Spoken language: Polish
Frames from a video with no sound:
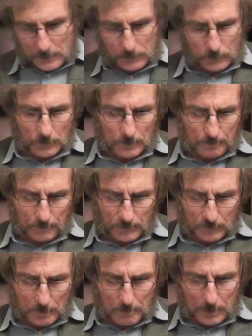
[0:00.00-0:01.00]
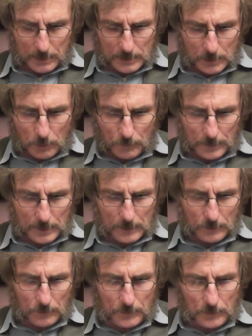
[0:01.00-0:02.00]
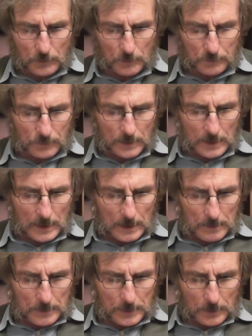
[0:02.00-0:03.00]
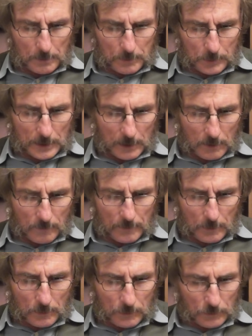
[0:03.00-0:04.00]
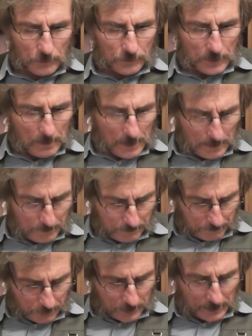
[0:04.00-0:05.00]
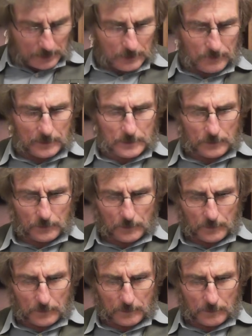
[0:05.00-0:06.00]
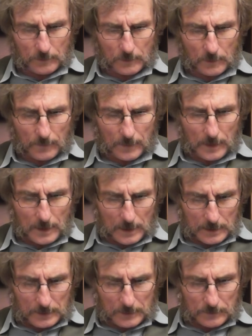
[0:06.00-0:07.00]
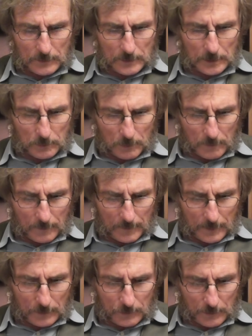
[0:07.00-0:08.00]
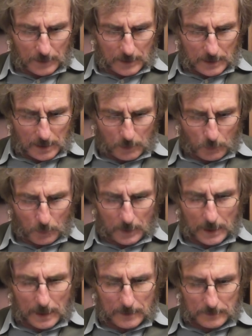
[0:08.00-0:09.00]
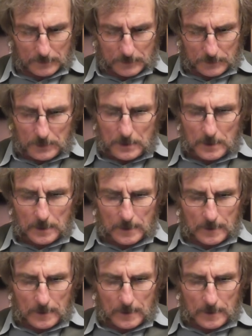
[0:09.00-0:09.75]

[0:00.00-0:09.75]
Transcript: z sympatyków, jeden z widzów mi ją podarował. Książka ma ponad 2000 stron. Jest zatytułowana Księga Uranti.